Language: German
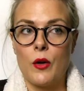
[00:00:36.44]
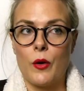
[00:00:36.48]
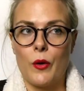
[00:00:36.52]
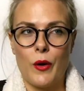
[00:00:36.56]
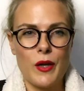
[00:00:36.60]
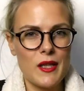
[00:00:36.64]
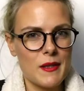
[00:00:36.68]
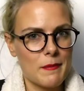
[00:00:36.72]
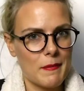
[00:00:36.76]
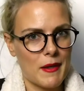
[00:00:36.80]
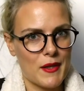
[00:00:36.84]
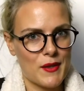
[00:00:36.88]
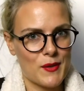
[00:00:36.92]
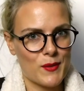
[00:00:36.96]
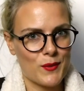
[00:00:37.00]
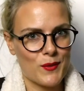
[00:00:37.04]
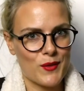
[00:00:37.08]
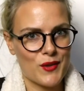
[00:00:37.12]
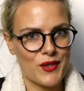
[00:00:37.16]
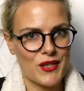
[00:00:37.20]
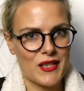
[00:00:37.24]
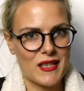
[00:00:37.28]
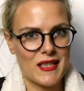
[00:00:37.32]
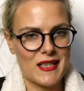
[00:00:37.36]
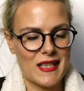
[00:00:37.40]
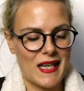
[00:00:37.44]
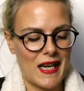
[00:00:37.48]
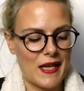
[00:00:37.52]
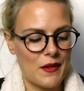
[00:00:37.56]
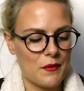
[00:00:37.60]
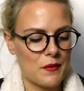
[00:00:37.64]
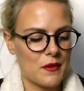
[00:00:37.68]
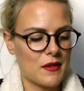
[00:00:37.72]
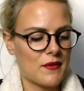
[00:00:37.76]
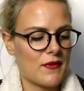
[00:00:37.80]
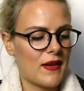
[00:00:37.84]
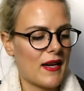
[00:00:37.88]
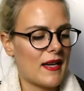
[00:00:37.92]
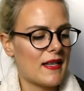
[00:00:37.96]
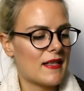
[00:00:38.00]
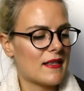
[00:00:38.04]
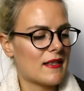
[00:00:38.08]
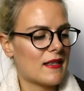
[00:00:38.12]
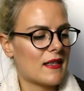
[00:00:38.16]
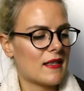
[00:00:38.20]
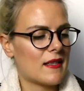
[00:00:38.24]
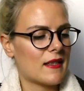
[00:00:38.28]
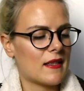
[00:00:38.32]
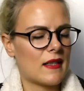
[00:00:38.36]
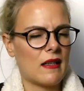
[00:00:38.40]
Rossmann zugeschickt hat. Und zwar
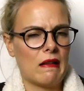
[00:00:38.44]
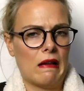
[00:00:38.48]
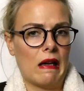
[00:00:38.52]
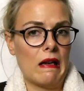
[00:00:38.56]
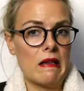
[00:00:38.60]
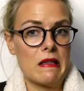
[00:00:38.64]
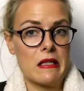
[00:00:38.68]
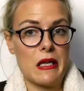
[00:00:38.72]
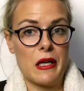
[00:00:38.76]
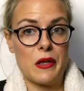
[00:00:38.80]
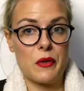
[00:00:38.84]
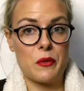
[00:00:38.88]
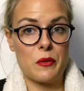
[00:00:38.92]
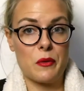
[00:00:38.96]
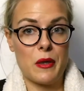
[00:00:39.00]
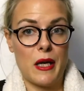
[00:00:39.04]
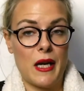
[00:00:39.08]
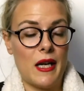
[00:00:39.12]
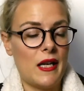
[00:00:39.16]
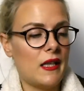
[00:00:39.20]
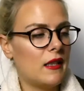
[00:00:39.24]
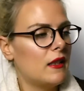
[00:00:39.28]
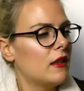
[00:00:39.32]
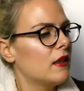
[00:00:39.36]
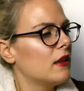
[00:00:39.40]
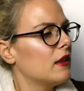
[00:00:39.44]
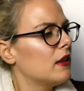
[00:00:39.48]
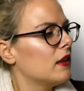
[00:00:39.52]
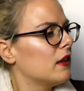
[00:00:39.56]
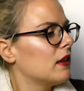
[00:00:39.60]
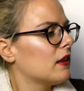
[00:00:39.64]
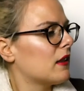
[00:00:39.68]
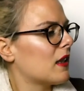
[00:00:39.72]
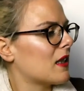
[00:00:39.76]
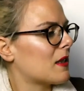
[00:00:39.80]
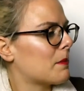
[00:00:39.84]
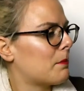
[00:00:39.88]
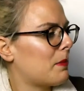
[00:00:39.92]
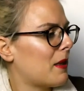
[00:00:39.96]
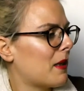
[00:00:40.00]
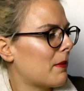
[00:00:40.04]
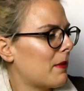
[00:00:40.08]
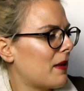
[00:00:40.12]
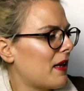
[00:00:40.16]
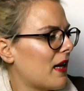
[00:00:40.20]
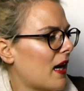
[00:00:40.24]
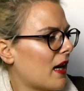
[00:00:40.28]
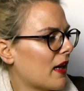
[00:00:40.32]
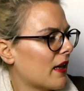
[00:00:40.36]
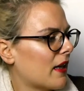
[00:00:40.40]
ist das ganz aktuell das
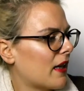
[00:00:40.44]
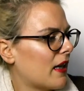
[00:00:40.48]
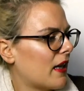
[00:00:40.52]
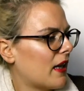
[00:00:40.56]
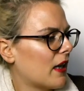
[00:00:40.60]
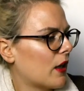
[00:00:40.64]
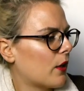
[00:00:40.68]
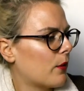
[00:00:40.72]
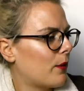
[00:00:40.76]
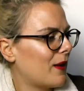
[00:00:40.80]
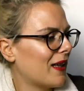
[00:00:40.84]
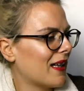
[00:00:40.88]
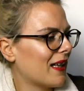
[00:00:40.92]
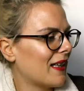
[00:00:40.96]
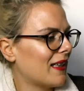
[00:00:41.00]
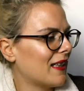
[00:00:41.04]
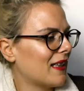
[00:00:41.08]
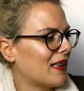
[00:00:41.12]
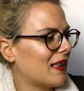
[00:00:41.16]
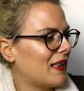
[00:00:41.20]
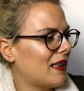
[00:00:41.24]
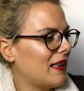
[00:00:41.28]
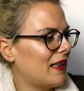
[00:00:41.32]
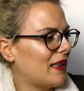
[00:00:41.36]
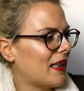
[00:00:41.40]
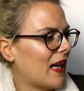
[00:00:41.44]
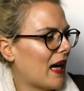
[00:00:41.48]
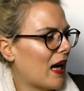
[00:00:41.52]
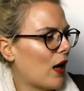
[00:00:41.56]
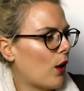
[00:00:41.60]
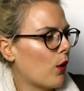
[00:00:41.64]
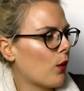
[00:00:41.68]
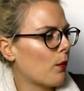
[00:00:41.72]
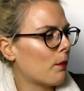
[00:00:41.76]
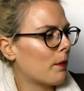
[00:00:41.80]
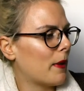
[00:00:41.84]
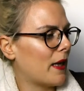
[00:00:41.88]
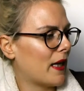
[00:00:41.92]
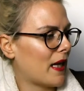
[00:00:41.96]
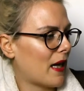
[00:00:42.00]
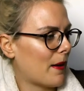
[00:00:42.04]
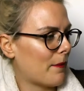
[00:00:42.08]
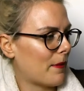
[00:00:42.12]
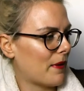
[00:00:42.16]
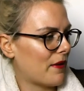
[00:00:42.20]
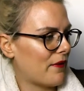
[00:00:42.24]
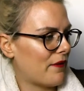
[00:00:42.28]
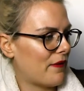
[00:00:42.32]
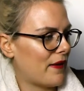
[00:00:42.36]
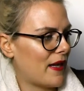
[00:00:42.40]
Baby Young Care Quick and Clean Augen
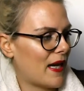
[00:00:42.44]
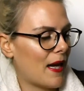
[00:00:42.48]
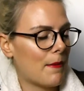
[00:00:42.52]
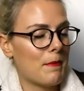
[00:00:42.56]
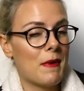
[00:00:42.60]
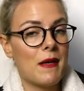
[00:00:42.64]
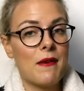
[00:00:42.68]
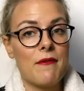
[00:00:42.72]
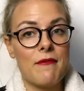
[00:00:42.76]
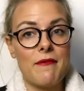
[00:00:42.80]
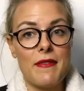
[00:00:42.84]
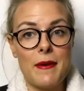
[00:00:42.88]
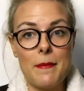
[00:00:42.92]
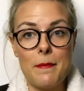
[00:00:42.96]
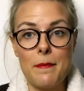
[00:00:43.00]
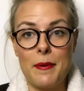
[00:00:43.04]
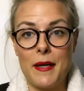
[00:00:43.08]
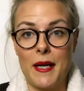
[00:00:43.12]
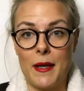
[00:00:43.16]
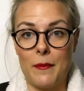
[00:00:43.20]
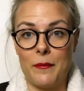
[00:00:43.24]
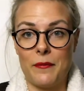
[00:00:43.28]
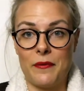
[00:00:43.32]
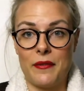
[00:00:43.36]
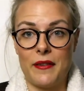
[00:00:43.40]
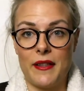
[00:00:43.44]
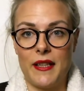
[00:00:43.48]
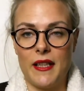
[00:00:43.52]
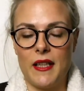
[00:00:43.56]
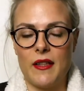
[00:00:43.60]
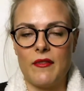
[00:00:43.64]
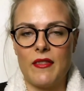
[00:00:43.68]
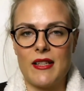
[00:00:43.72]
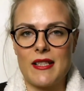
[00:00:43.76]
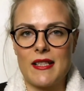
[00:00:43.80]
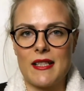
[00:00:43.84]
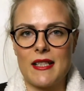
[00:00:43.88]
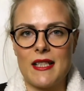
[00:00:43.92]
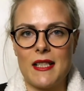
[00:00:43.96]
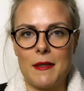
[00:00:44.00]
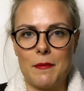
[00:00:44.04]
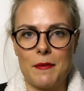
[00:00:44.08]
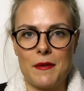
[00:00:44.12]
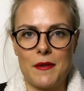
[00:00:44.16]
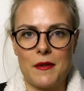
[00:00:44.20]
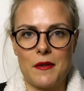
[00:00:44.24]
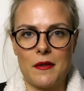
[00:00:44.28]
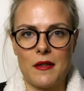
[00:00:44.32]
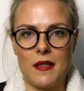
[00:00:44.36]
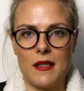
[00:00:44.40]
Make-up Entferner mit Wimpernpflege, was ich
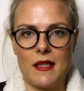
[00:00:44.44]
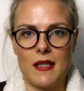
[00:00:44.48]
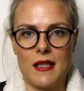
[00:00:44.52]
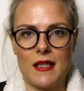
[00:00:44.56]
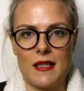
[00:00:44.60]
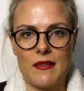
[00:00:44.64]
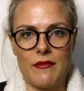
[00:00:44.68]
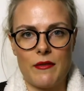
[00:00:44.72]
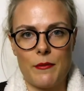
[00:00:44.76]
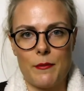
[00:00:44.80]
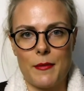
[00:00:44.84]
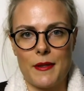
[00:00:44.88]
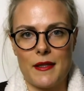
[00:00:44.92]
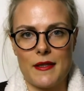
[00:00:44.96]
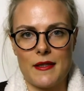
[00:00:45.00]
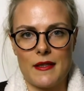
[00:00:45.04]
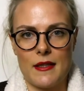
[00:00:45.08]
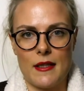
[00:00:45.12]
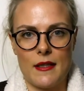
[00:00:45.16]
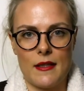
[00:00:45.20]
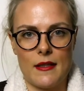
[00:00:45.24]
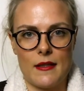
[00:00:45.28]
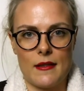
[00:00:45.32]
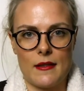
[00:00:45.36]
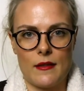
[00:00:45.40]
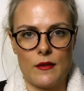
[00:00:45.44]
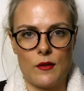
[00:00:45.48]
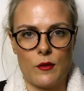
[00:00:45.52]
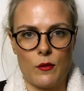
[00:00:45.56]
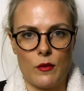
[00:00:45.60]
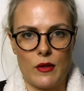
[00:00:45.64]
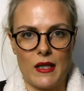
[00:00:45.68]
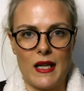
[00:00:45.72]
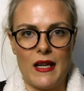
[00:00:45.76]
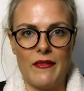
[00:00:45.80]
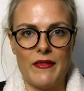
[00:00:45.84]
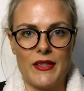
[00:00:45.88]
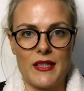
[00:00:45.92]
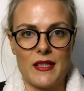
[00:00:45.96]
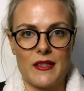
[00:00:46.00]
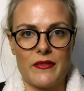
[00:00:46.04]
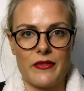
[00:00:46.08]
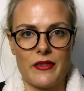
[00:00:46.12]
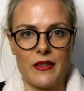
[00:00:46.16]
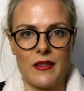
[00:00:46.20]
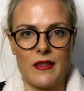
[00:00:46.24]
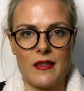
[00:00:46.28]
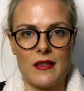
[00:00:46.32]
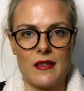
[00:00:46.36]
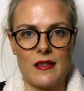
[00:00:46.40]
persönlich als Wimpernstylistin total wichtig
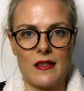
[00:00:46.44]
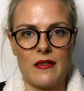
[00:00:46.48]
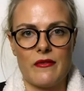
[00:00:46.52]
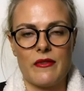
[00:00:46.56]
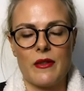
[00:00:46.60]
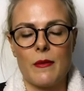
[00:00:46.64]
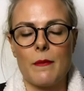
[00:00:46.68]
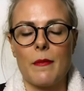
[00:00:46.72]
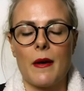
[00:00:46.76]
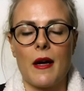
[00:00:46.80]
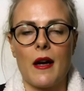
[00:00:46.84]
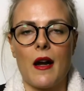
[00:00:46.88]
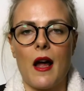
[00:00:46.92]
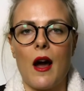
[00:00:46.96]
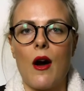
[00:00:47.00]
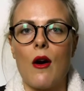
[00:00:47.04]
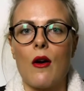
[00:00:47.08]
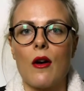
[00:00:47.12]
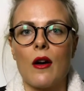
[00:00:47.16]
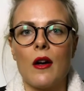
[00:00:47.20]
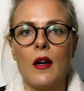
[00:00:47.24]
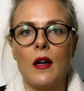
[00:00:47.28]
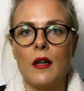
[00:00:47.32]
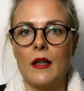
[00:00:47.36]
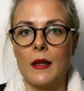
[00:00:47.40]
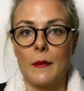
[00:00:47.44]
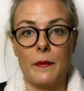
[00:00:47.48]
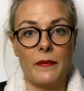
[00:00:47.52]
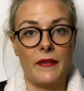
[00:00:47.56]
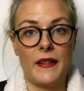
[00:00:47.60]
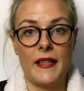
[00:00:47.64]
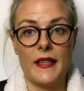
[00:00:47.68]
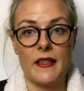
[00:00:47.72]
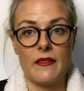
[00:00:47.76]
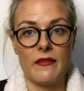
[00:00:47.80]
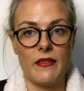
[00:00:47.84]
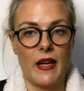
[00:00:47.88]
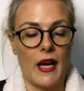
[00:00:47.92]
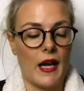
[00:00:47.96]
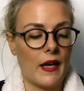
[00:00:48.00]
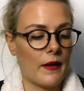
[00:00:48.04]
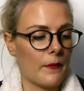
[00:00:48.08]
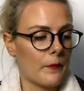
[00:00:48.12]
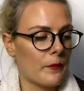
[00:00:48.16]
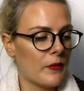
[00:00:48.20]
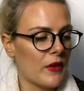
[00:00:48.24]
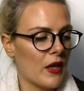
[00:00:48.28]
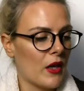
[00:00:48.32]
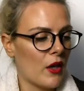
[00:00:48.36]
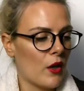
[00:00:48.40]
finde, dass die Wimpern auch gepflegt
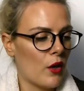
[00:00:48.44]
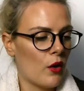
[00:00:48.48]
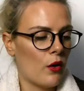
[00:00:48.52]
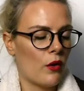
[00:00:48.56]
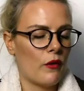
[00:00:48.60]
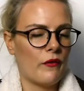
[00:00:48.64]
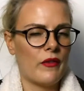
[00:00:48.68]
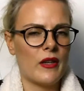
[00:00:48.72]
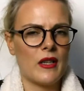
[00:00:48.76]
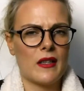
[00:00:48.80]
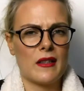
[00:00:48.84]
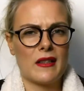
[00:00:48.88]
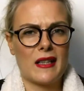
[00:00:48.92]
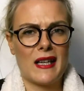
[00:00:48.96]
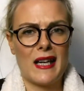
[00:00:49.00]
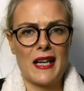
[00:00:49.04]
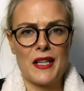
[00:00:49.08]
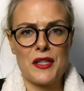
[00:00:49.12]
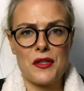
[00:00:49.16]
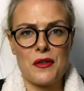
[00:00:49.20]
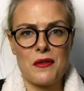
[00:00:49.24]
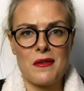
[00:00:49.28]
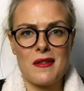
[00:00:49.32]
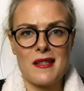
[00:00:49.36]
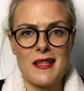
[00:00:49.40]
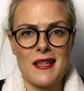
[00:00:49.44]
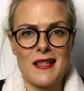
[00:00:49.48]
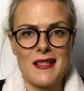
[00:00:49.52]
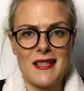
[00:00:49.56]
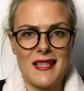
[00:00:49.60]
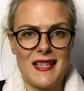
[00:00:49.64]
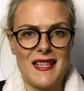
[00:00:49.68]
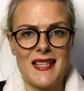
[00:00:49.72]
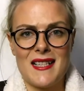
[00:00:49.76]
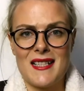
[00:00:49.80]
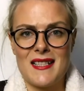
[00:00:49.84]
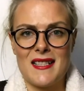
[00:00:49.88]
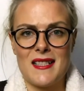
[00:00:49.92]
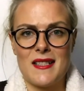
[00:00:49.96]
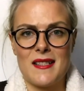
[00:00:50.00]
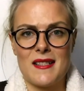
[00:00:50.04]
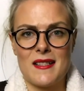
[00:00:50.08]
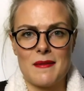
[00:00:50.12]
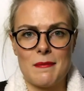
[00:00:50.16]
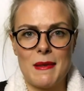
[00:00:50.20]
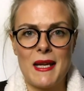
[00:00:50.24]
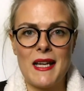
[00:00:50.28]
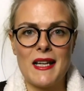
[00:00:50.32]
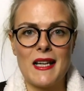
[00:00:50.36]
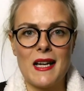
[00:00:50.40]
werden. Und wir klatschen uns ja täglich
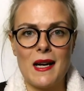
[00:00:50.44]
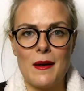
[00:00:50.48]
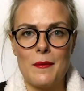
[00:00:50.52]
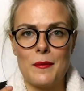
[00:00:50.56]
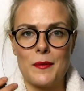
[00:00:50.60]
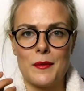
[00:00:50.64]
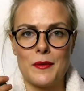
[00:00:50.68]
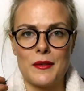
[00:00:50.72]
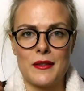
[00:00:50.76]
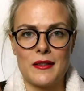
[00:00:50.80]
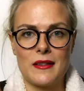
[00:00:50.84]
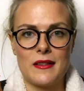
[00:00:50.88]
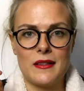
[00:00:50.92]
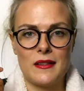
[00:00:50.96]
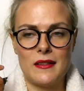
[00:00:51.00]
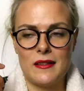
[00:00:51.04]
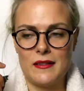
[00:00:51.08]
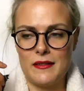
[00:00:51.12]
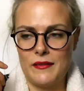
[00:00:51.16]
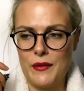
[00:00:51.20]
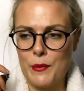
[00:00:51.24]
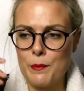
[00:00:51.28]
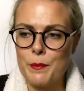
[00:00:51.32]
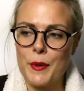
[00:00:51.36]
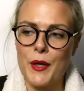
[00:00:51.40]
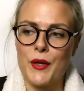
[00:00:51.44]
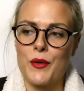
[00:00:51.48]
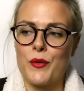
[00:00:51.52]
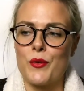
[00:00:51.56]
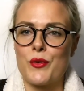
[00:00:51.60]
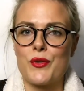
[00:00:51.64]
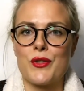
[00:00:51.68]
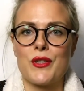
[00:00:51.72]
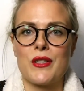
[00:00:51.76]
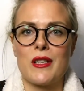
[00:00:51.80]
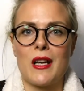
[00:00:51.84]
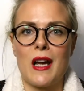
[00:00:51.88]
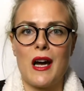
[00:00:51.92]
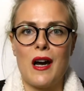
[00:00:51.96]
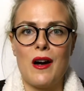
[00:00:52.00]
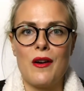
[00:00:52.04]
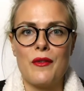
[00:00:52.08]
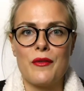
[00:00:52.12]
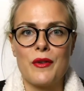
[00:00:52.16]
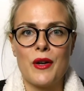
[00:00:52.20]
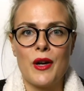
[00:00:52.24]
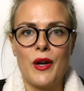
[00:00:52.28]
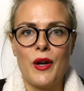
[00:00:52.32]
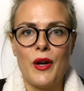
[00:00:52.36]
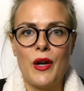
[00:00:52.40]
dieses Make-up und die Wimperntusche
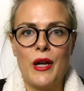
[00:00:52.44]
drauf.